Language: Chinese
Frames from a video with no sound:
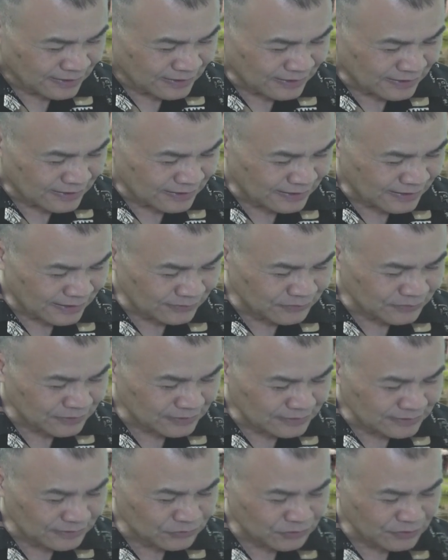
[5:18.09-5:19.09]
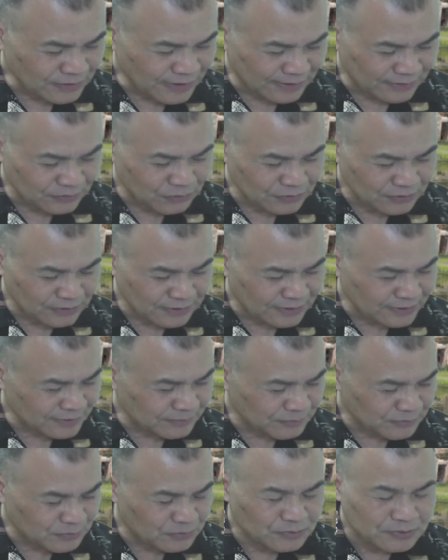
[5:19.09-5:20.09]
呃，韩愈根据韩愈的
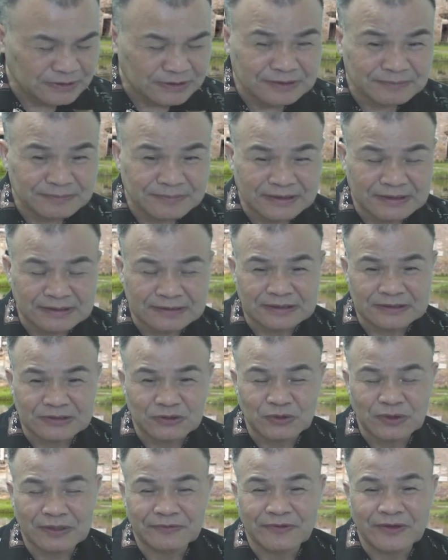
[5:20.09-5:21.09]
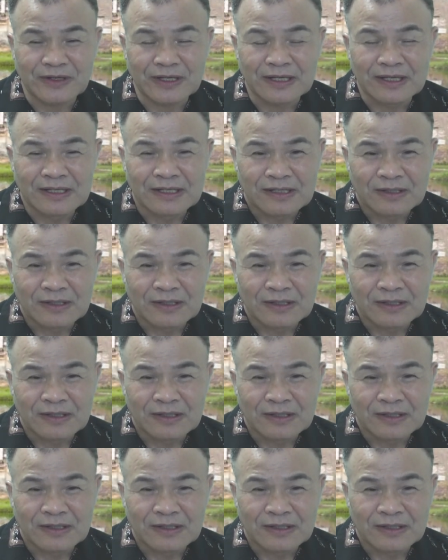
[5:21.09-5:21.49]
墓志铭的这段话，